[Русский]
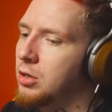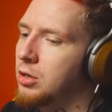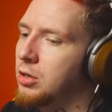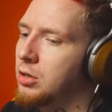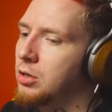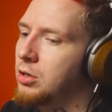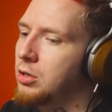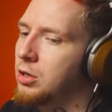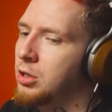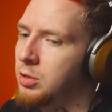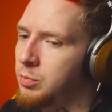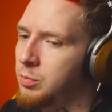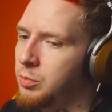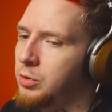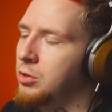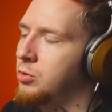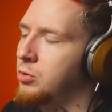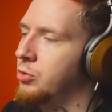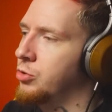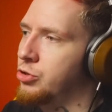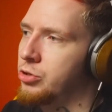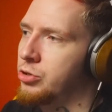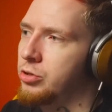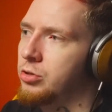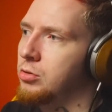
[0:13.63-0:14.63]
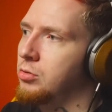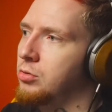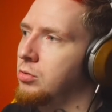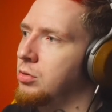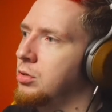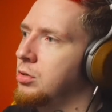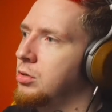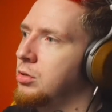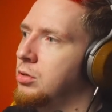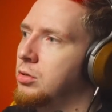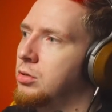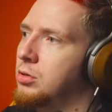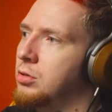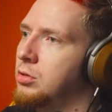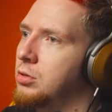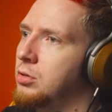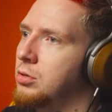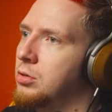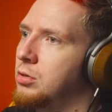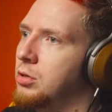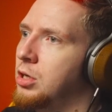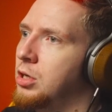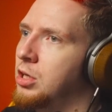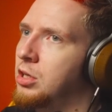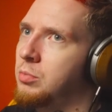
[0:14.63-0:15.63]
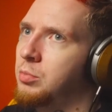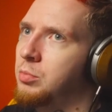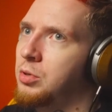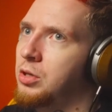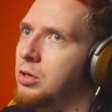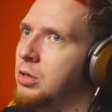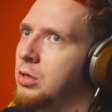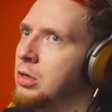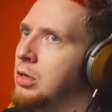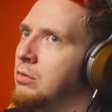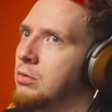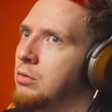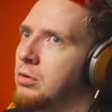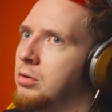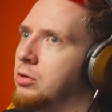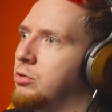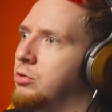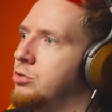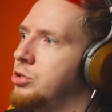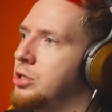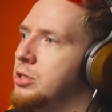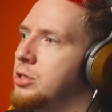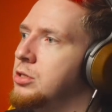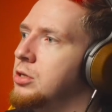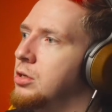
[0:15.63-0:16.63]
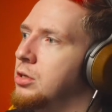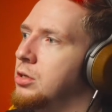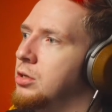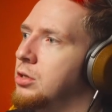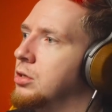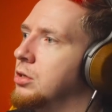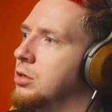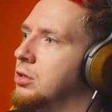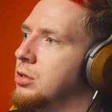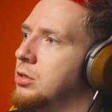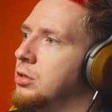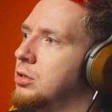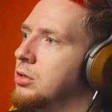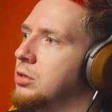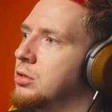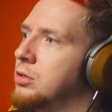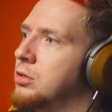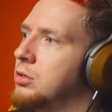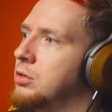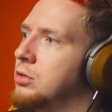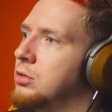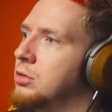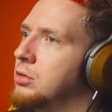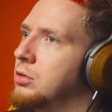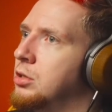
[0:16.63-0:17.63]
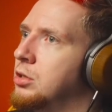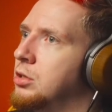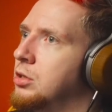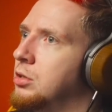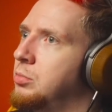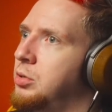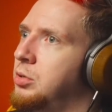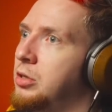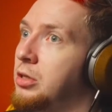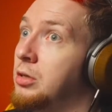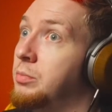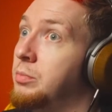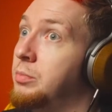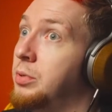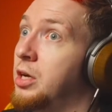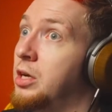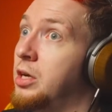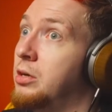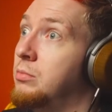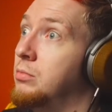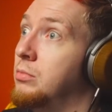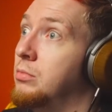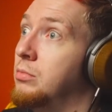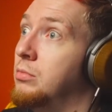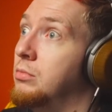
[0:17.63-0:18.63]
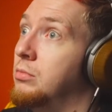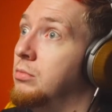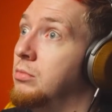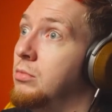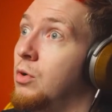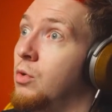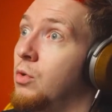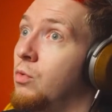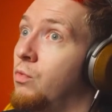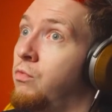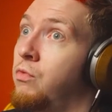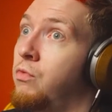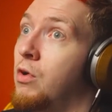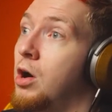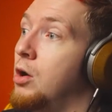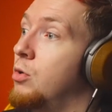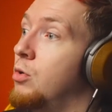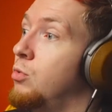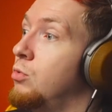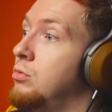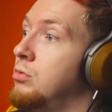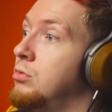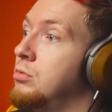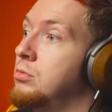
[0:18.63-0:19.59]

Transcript: Это было очень круто. Это было головокружительно как-то. Это было прям вау.